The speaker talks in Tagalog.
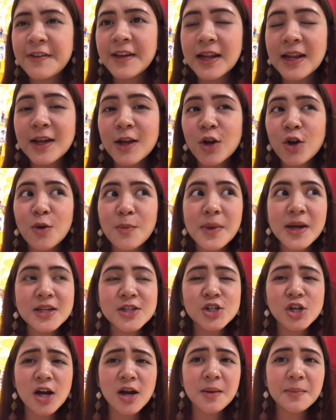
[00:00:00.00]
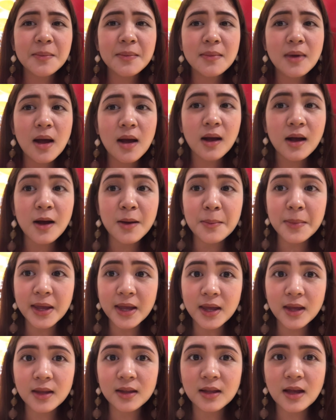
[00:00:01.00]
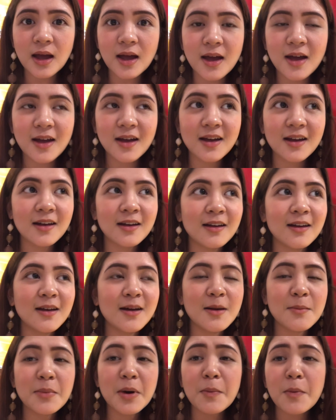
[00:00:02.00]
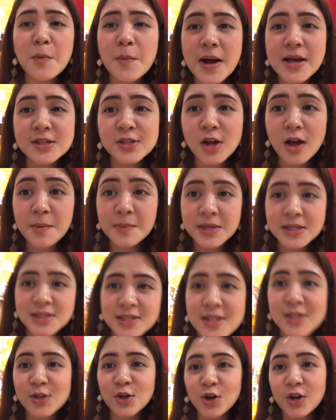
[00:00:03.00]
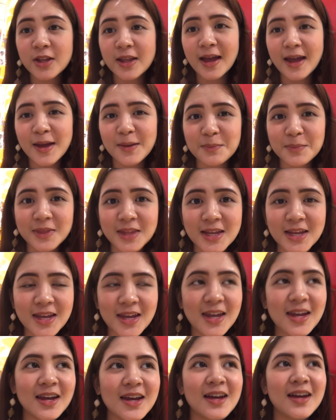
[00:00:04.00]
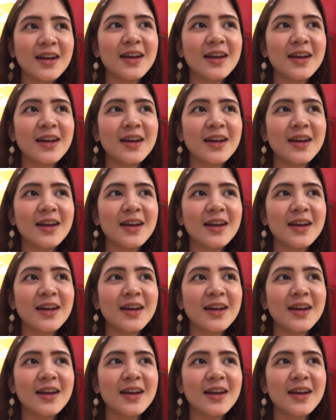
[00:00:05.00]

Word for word: Feeling ko may charm kami na pag pumasok kami sa store na empty,